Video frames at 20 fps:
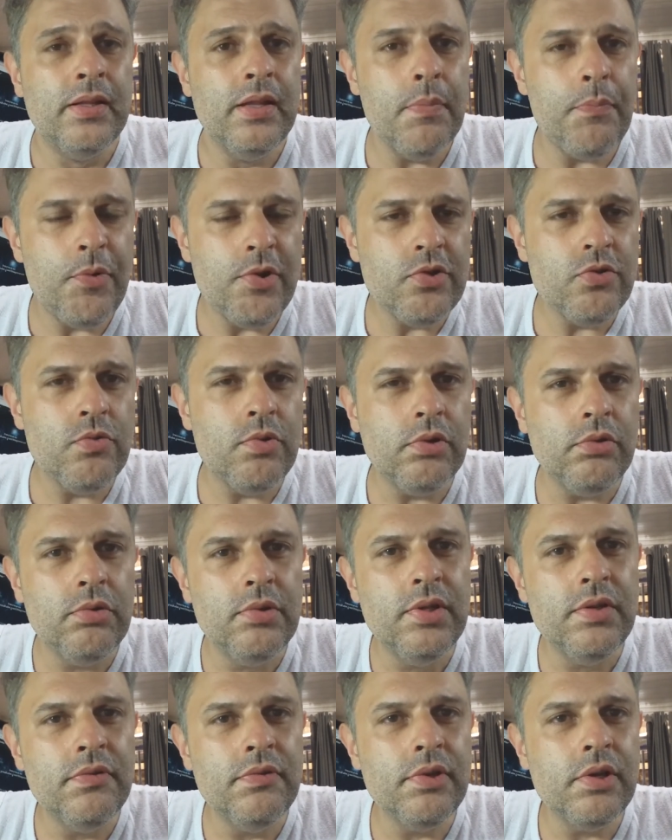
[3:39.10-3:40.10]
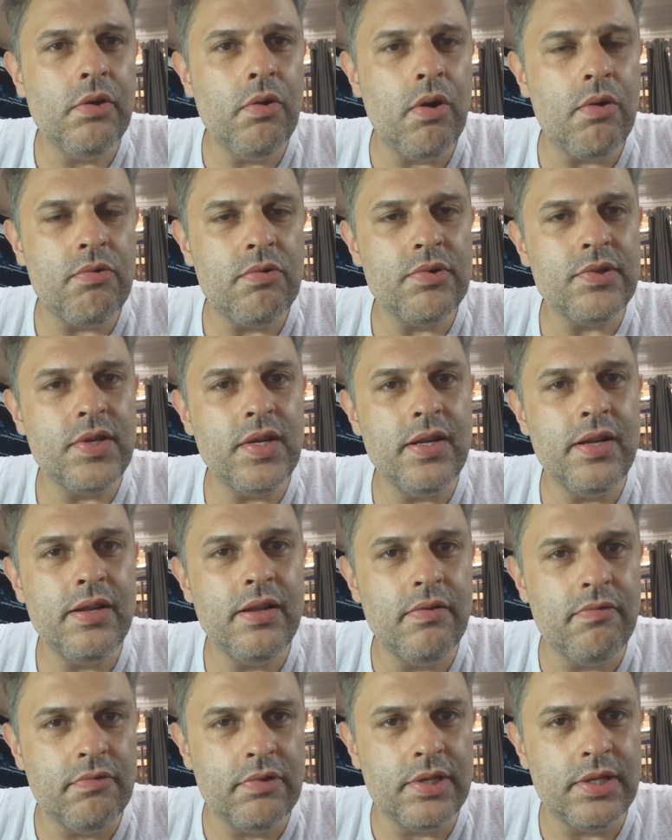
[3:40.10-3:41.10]
Depois um outro livro que eu
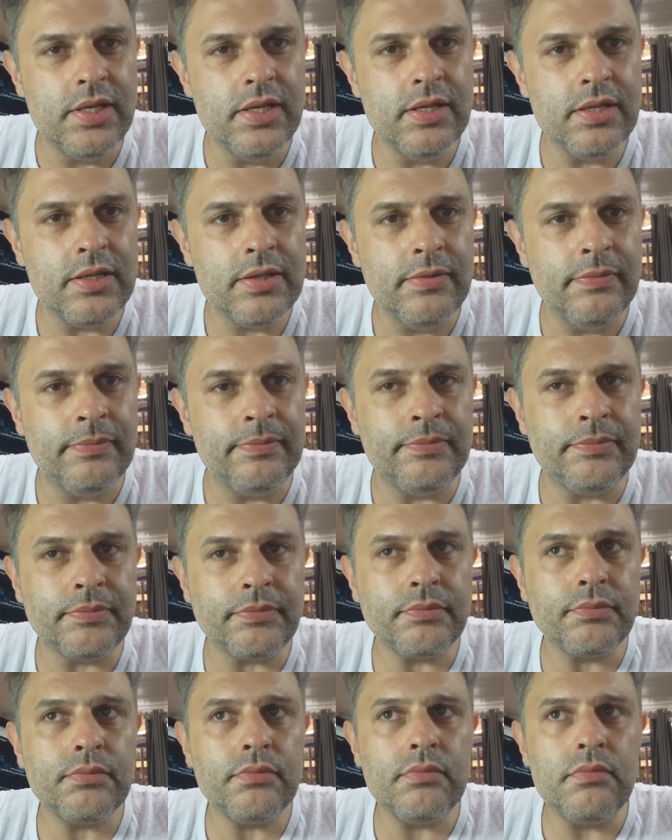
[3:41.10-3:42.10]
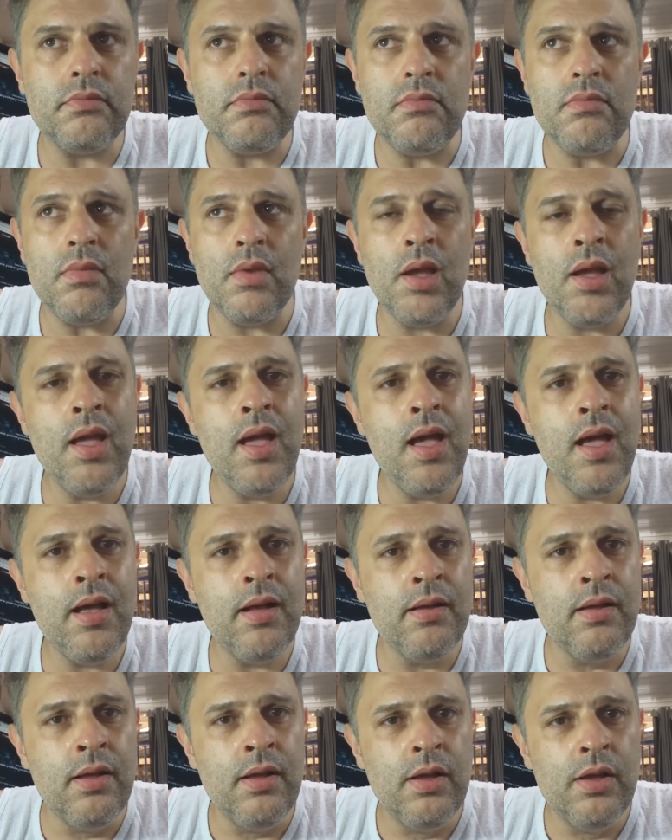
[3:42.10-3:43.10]
aconselharia a vocês
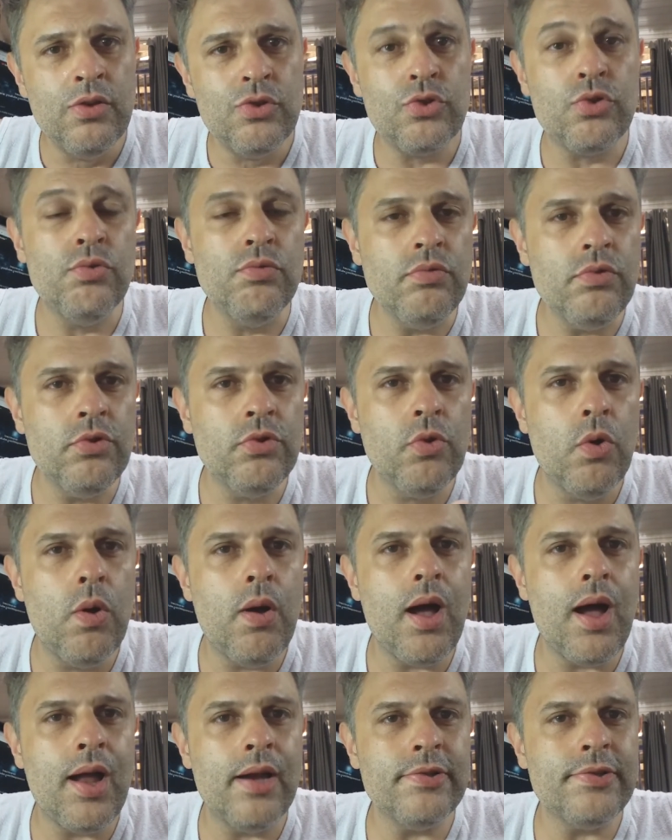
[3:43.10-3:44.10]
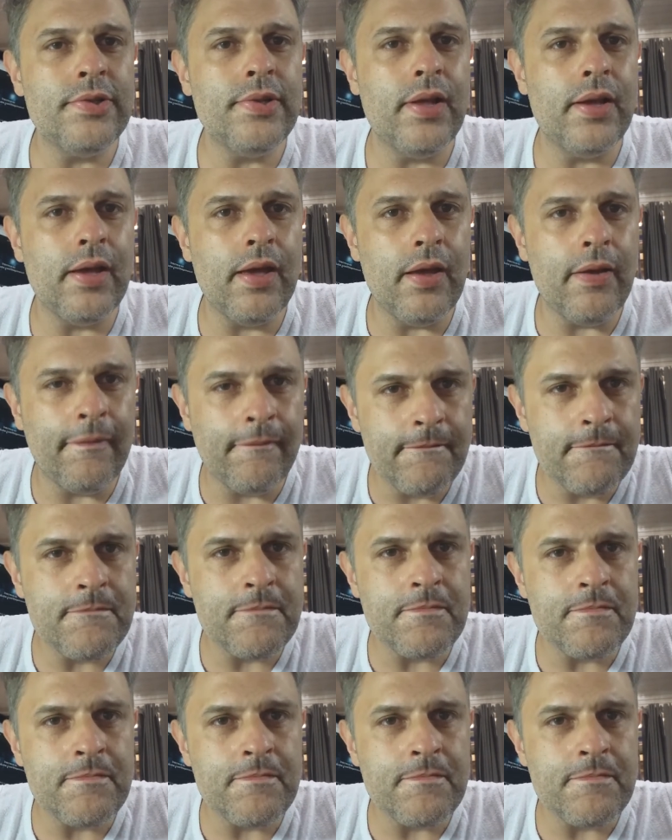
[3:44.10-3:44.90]
é Sun Tzu, Arte da Guerra.